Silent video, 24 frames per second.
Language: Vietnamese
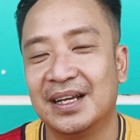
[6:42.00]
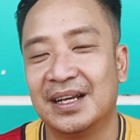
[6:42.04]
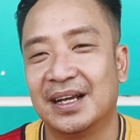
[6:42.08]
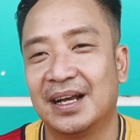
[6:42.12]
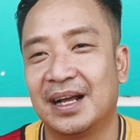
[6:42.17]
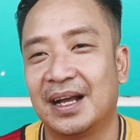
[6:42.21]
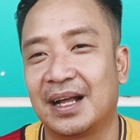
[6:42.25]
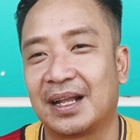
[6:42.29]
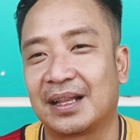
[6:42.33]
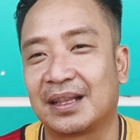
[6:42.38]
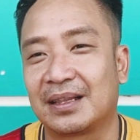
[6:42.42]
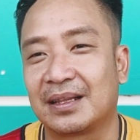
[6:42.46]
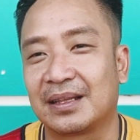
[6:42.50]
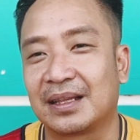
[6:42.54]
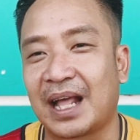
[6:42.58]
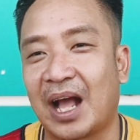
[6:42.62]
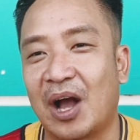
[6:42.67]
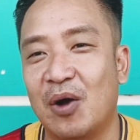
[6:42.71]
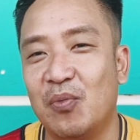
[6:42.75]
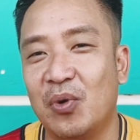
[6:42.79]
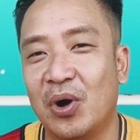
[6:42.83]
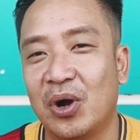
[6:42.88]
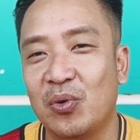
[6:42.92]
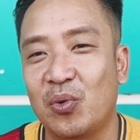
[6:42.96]
à, tạo
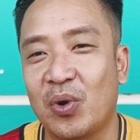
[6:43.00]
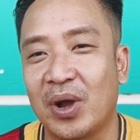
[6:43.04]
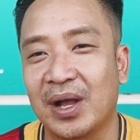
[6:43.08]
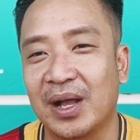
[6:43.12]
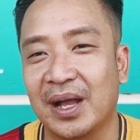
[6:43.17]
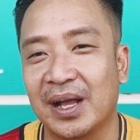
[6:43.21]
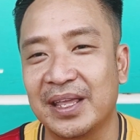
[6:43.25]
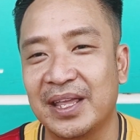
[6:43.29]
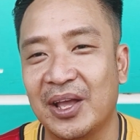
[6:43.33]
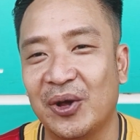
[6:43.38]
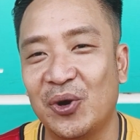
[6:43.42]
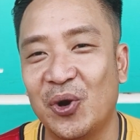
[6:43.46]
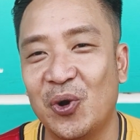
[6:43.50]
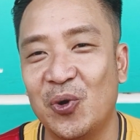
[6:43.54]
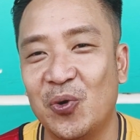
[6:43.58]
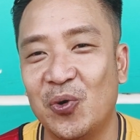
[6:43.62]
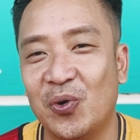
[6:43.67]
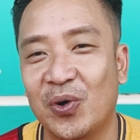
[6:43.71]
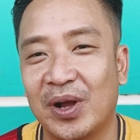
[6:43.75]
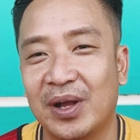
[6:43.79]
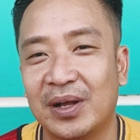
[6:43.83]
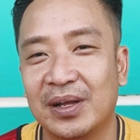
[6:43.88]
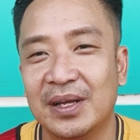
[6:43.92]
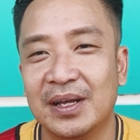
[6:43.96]
mối quan hệ giao
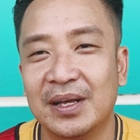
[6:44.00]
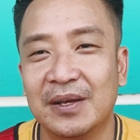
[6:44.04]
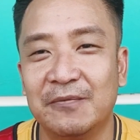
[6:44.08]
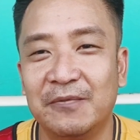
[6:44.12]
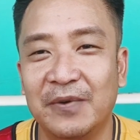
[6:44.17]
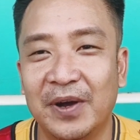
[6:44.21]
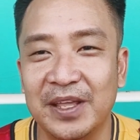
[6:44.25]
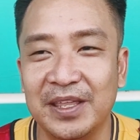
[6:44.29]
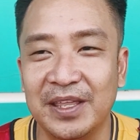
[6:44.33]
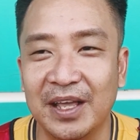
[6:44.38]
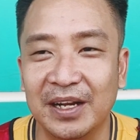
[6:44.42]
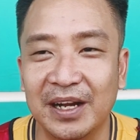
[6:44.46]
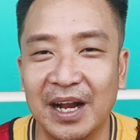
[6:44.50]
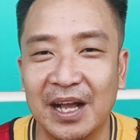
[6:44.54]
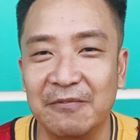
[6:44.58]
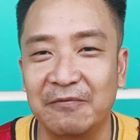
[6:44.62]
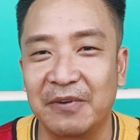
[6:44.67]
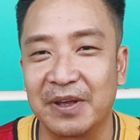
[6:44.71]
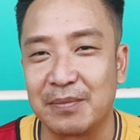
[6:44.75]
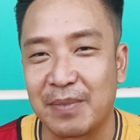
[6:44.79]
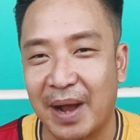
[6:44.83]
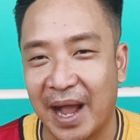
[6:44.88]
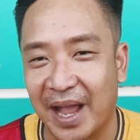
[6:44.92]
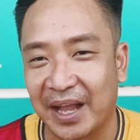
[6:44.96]
lưu với những đơn
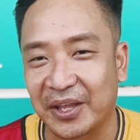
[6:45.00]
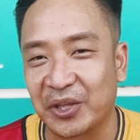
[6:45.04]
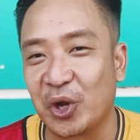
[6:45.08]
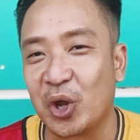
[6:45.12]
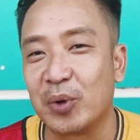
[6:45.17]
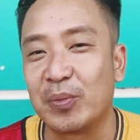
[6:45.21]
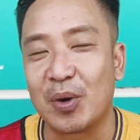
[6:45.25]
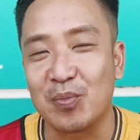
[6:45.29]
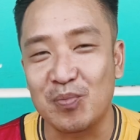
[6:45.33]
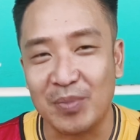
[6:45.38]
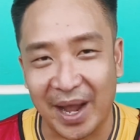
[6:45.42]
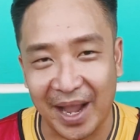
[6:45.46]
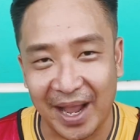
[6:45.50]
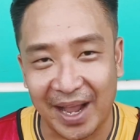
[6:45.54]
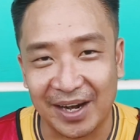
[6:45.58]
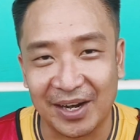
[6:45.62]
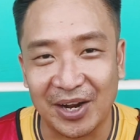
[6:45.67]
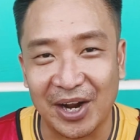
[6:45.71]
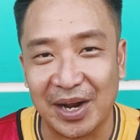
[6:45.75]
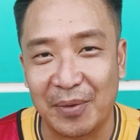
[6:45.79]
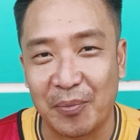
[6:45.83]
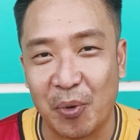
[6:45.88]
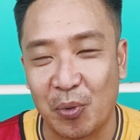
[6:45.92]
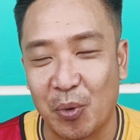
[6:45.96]
vị bạn như đội bóng bạn đó
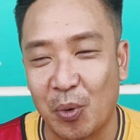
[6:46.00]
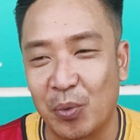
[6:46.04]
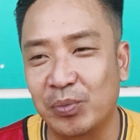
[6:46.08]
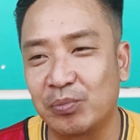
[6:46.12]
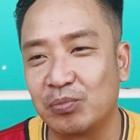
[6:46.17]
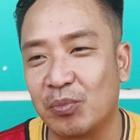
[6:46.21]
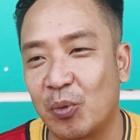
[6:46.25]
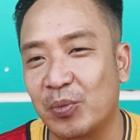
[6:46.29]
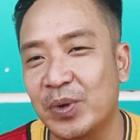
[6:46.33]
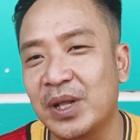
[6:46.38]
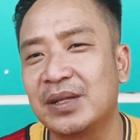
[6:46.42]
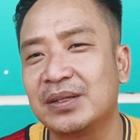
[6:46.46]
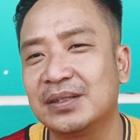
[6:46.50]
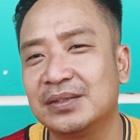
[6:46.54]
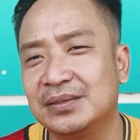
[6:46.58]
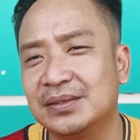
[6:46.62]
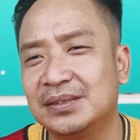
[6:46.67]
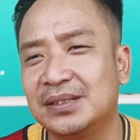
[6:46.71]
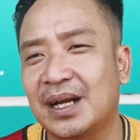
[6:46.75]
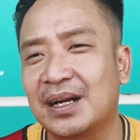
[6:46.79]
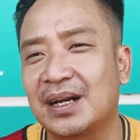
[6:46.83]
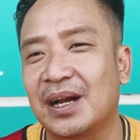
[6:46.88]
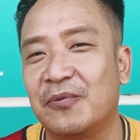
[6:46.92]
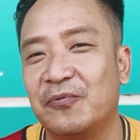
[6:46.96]
là một mục đích
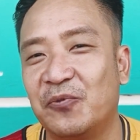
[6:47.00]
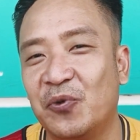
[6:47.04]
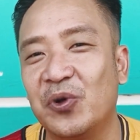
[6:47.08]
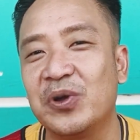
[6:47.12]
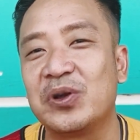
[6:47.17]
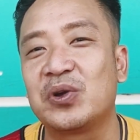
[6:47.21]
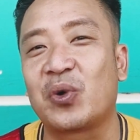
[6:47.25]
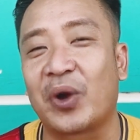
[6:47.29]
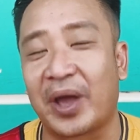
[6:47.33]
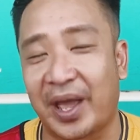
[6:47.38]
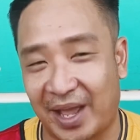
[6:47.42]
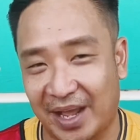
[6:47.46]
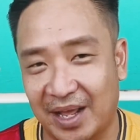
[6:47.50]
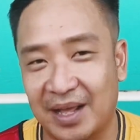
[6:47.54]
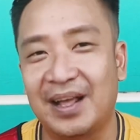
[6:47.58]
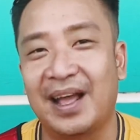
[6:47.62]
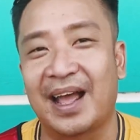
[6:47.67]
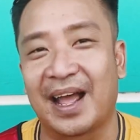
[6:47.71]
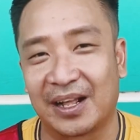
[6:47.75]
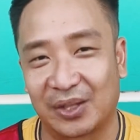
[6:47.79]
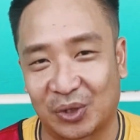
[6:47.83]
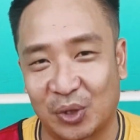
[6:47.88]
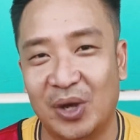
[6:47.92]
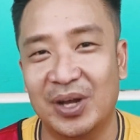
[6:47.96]
rất là vui khỏe
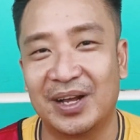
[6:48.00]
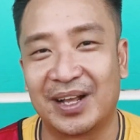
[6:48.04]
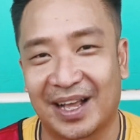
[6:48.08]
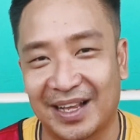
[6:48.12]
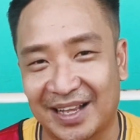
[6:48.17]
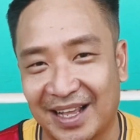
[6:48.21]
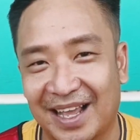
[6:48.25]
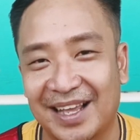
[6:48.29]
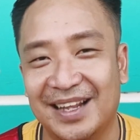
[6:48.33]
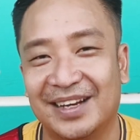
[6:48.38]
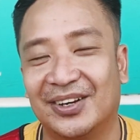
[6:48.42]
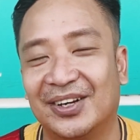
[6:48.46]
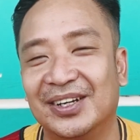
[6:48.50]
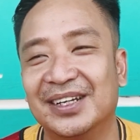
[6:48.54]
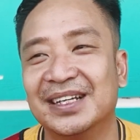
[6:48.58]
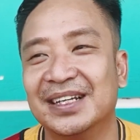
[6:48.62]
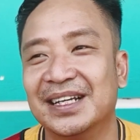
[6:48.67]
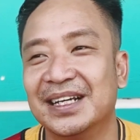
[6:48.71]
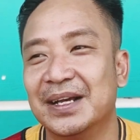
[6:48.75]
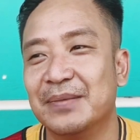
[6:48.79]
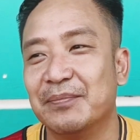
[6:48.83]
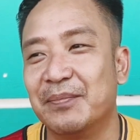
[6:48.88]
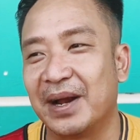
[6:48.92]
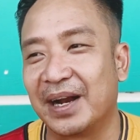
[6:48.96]
hàng tuần hàng ngày rồi
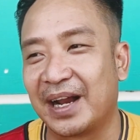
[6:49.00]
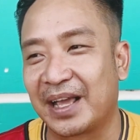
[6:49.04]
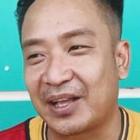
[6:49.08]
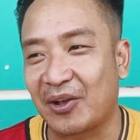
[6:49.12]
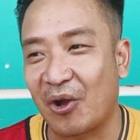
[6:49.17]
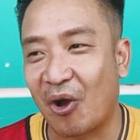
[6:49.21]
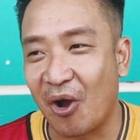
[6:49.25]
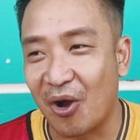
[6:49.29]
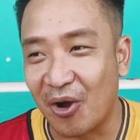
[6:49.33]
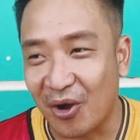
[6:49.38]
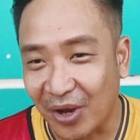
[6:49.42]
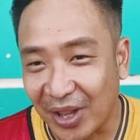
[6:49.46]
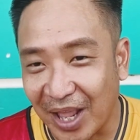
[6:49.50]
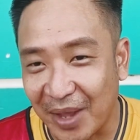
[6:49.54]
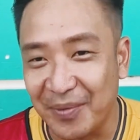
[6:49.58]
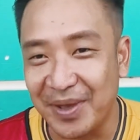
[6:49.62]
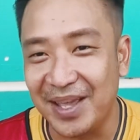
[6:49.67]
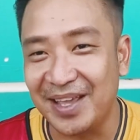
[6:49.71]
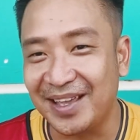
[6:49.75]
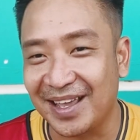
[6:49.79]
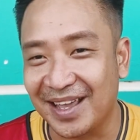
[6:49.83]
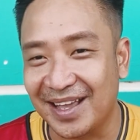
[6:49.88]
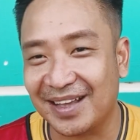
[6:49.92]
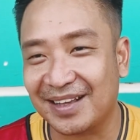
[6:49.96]
mà lại còn có thêm ý
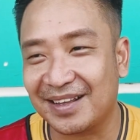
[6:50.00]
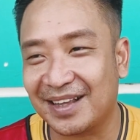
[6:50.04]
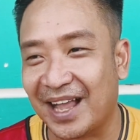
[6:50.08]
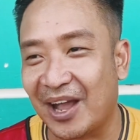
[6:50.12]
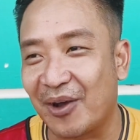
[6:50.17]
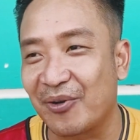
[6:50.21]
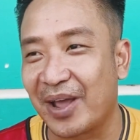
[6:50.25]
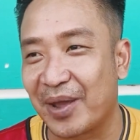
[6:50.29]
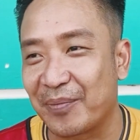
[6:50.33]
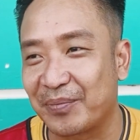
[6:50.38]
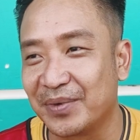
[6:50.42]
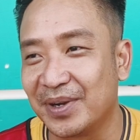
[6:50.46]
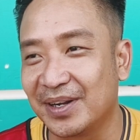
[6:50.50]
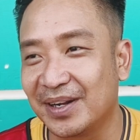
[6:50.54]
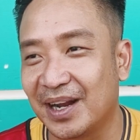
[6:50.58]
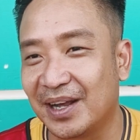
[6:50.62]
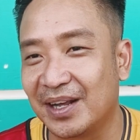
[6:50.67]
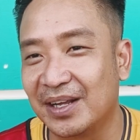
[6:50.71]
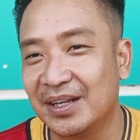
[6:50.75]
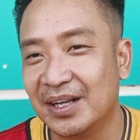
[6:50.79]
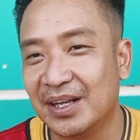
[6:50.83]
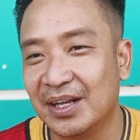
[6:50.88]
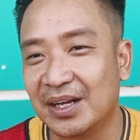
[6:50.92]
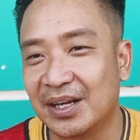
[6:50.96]
nghĩa cao đẹp nữa là
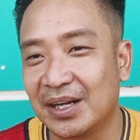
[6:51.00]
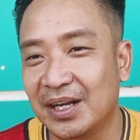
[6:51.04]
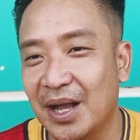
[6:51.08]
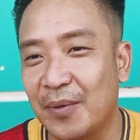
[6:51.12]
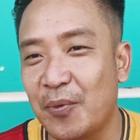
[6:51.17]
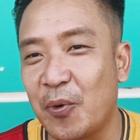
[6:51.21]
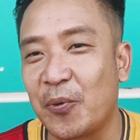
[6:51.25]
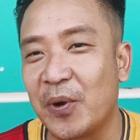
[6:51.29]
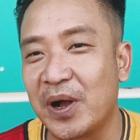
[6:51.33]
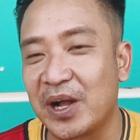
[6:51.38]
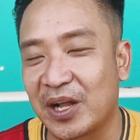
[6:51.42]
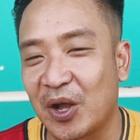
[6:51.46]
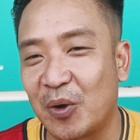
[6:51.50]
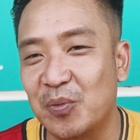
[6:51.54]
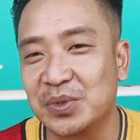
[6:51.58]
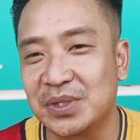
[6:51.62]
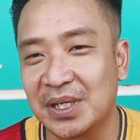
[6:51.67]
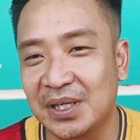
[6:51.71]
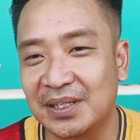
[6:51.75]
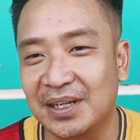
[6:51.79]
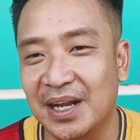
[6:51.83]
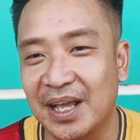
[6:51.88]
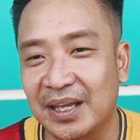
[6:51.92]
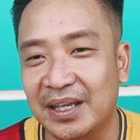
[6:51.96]
góp một phần công
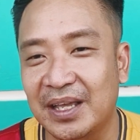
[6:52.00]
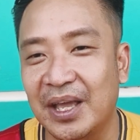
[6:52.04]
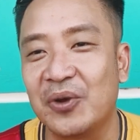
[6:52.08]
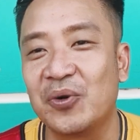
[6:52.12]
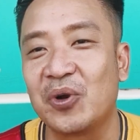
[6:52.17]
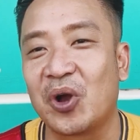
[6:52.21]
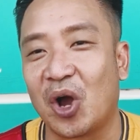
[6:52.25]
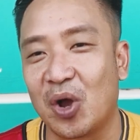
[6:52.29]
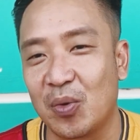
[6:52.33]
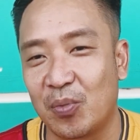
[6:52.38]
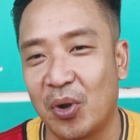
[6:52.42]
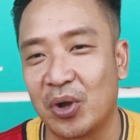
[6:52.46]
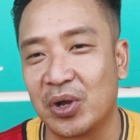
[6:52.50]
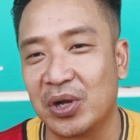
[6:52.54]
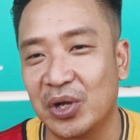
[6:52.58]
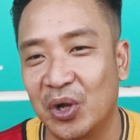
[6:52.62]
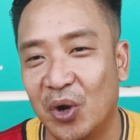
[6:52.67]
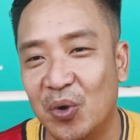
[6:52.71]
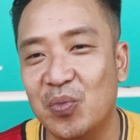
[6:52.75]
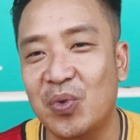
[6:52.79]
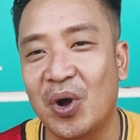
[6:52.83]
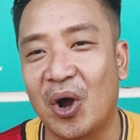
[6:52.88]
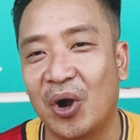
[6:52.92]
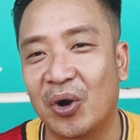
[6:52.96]
sức để kêu gọi mọi người
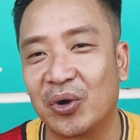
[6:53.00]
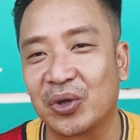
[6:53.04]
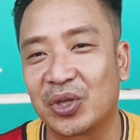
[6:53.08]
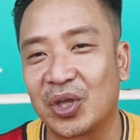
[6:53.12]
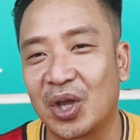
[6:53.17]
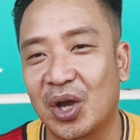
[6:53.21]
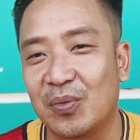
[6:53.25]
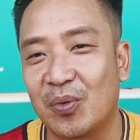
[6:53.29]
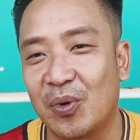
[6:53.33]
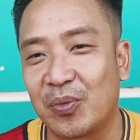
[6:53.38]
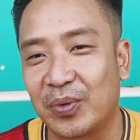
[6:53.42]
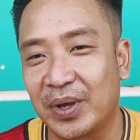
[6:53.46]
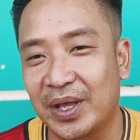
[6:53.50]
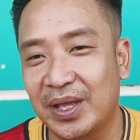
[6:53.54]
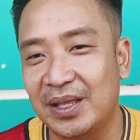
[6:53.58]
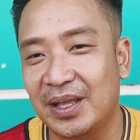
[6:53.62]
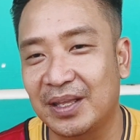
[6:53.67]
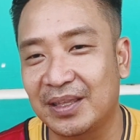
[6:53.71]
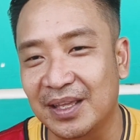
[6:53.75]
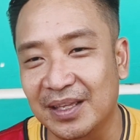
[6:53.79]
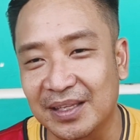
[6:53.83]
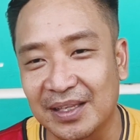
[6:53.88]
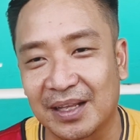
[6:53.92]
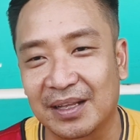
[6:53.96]
ủng hộ cho một cái
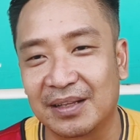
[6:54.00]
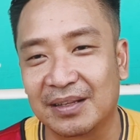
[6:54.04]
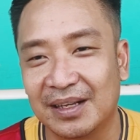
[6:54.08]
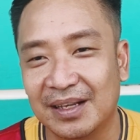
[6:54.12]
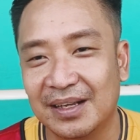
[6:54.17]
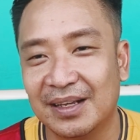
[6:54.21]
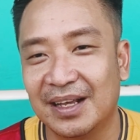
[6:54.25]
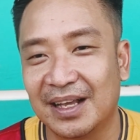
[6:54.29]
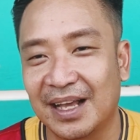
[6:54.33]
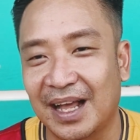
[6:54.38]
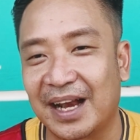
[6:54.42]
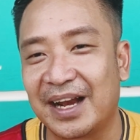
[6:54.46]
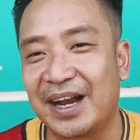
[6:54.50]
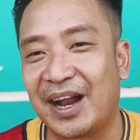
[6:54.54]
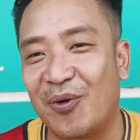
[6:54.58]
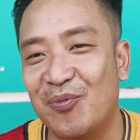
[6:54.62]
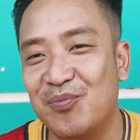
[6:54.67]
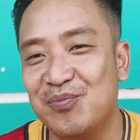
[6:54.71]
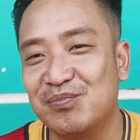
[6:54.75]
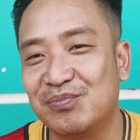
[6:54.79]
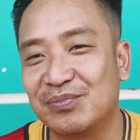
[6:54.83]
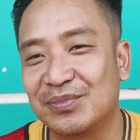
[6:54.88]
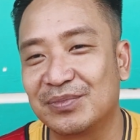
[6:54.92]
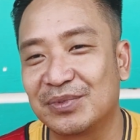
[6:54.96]
chiến dịch hành
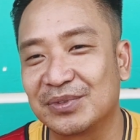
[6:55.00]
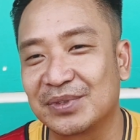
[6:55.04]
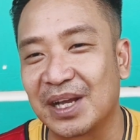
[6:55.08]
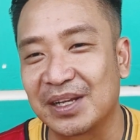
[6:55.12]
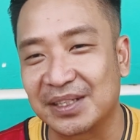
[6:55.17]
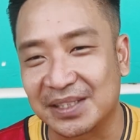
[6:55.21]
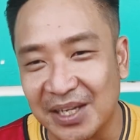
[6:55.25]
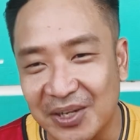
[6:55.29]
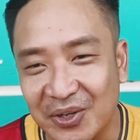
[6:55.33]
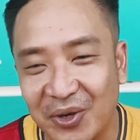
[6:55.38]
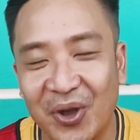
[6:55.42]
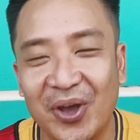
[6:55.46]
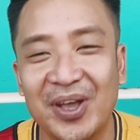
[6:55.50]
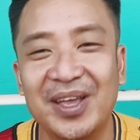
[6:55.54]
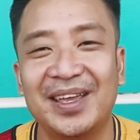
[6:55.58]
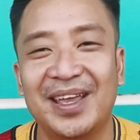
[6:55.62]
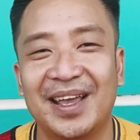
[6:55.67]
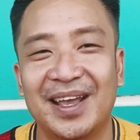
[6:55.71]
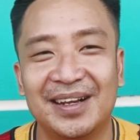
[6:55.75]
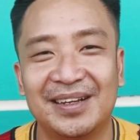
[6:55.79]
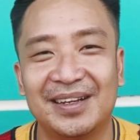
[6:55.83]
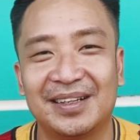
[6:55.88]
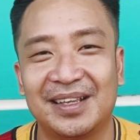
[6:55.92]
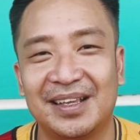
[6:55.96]
động thật sự có ý
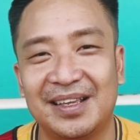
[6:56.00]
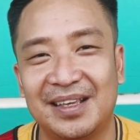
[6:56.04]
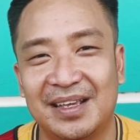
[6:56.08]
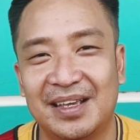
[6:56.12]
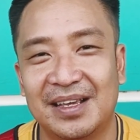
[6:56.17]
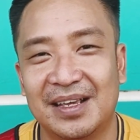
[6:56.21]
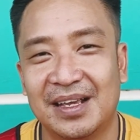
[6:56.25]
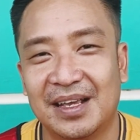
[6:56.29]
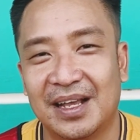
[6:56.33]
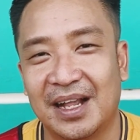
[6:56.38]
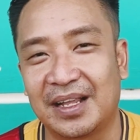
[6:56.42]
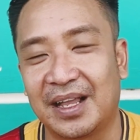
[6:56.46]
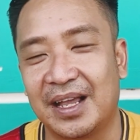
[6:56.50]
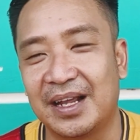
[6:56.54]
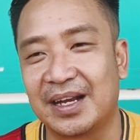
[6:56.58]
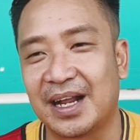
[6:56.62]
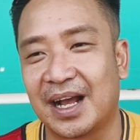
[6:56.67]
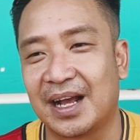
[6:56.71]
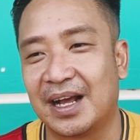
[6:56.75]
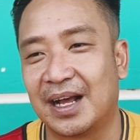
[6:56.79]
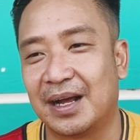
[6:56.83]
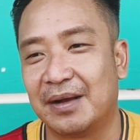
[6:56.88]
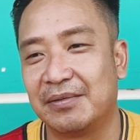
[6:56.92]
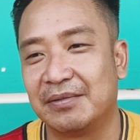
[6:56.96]
nghĩa nữa thì ta nghĩ
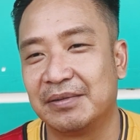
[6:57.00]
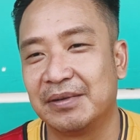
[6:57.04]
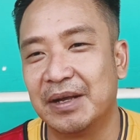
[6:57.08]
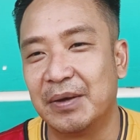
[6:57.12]
rằng à,